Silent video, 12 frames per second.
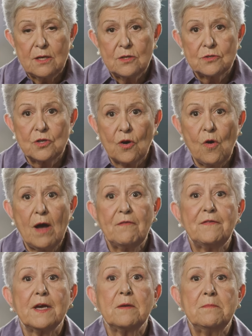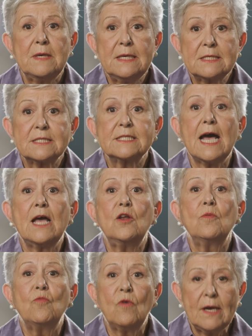seront enfermés sans
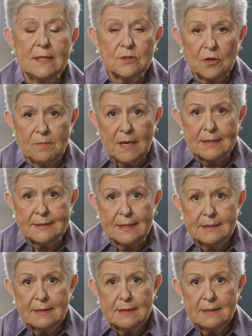le moindre mandat.